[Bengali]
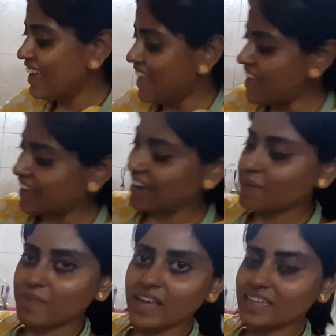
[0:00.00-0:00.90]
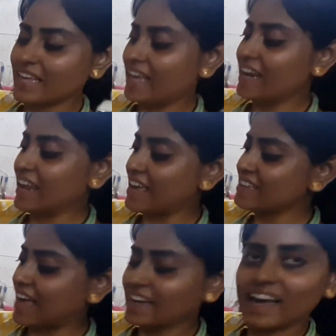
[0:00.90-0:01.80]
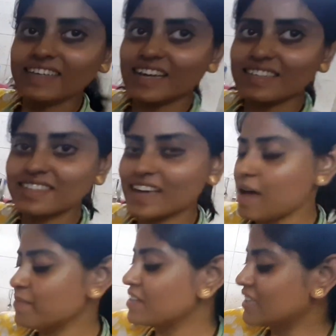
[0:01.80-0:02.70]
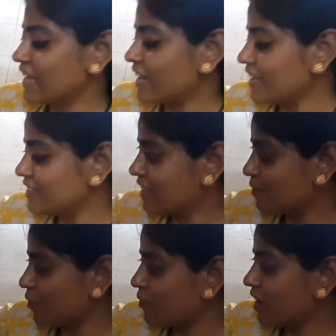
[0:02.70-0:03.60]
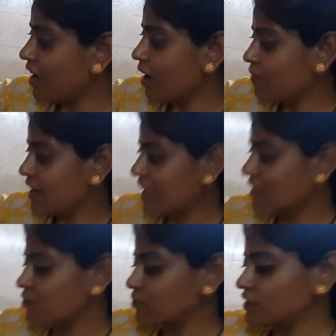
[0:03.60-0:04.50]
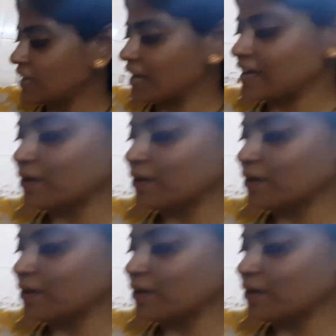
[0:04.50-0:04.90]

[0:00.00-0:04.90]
এইখানে প্রায় তেল নেই দেখাই যাচ্ছে আমি তেল আর দেবো না মানে আমার এইটুকু তেলেই